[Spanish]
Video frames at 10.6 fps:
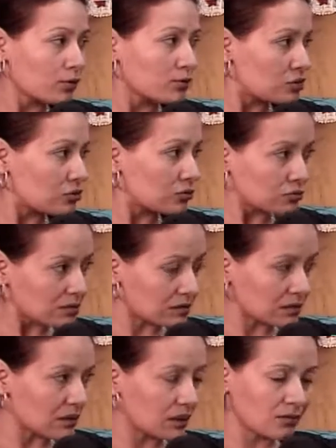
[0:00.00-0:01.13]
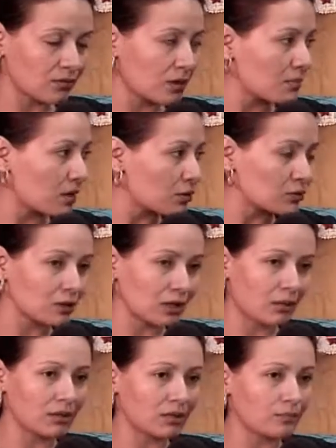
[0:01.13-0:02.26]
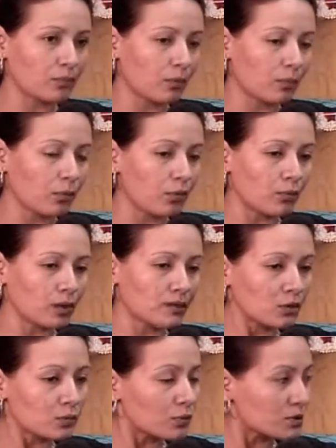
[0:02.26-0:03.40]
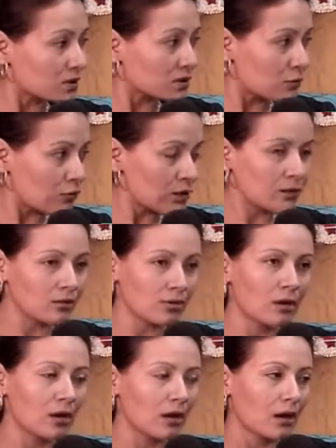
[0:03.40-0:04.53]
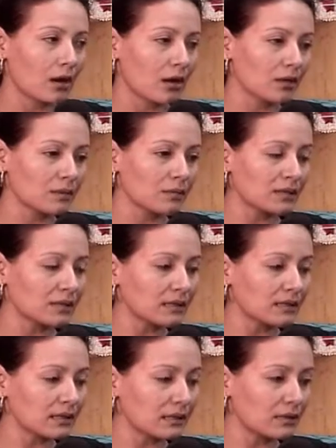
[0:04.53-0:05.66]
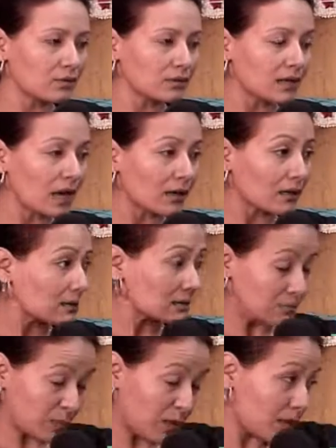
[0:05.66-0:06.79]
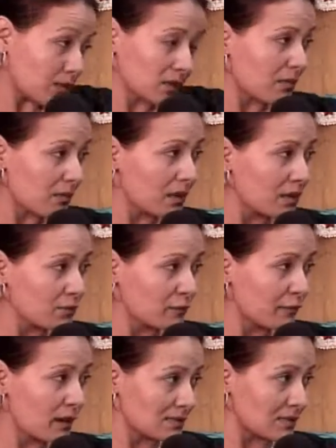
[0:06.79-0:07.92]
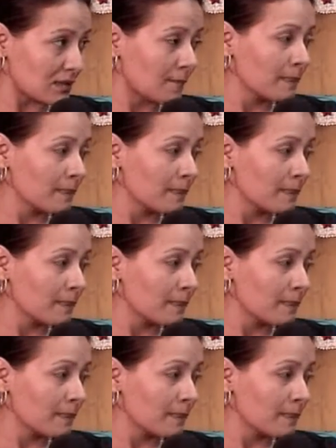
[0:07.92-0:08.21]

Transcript: Los niños no nos están llegando quemados únicamente por pólvora, sino por descuido, a las mamitas hay que recordarles, primero ser mamá no es fácil.